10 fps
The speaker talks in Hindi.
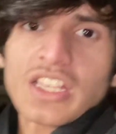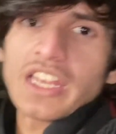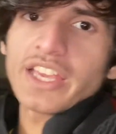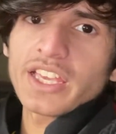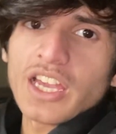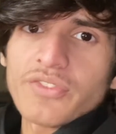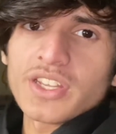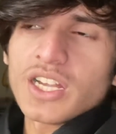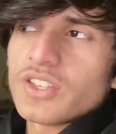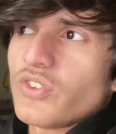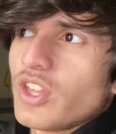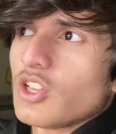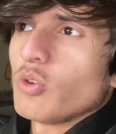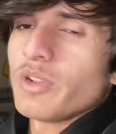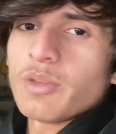से लेके आए फिर यहाँ से
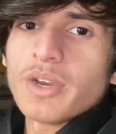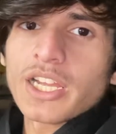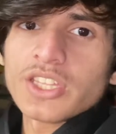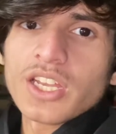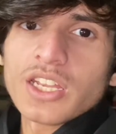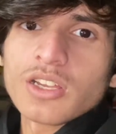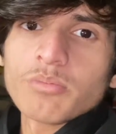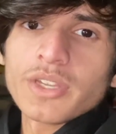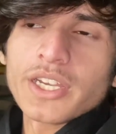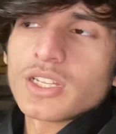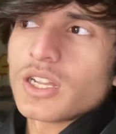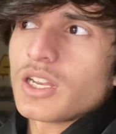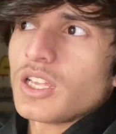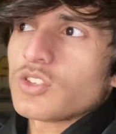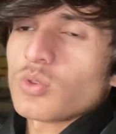निकलूँ मैंने बाकी तैयारी कंप्लीट
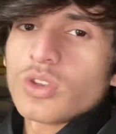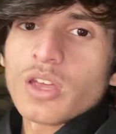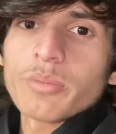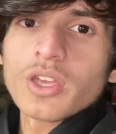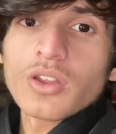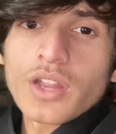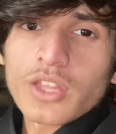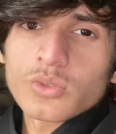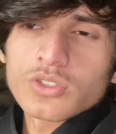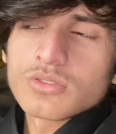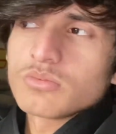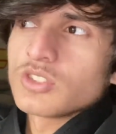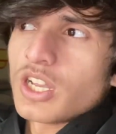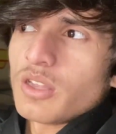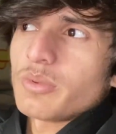करनी है सोना भी है और रात को
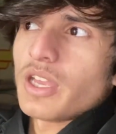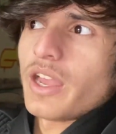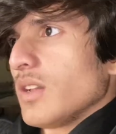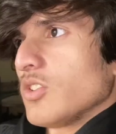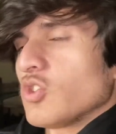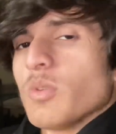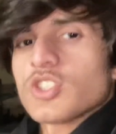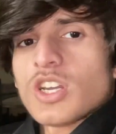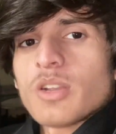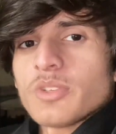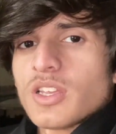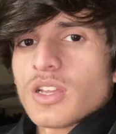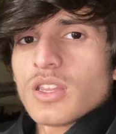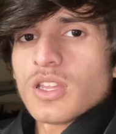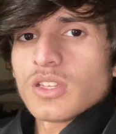जाना भी है सुबह चार बजे
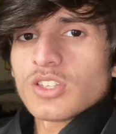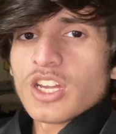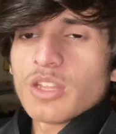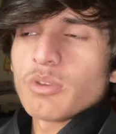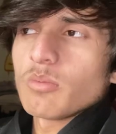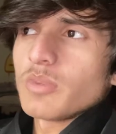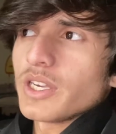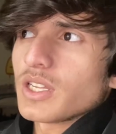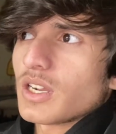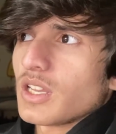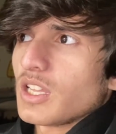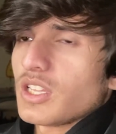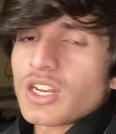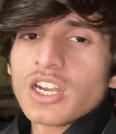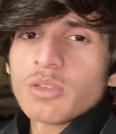निकलना है तैयारी भी कम्प्लीट करनी है
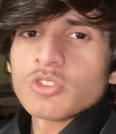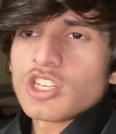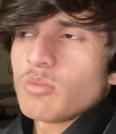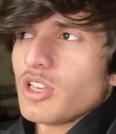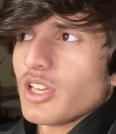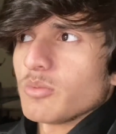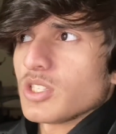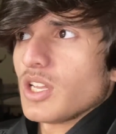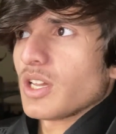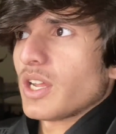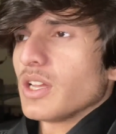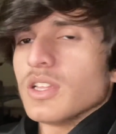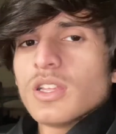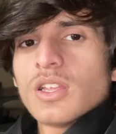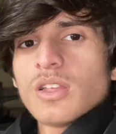यार घड़ी मुझे नहीं मिलेगी मुझे लग रहा
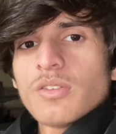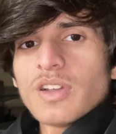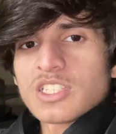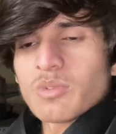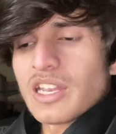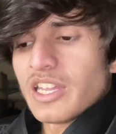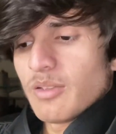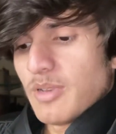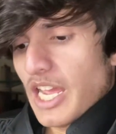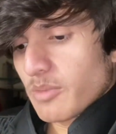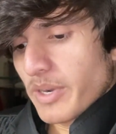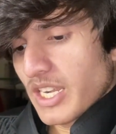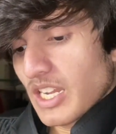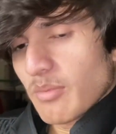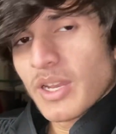है वैसे मैंने ली ब्लैक
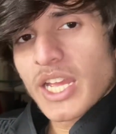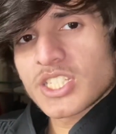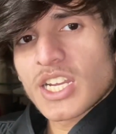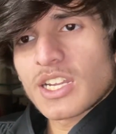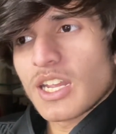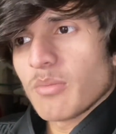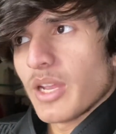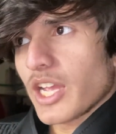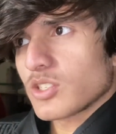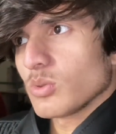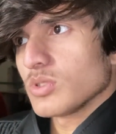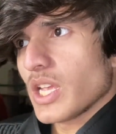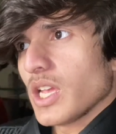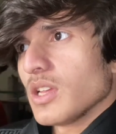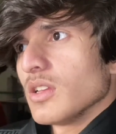पेंट है ब्लैक शर्ट है ब्लैक शूज़
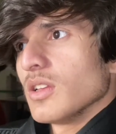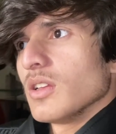हैं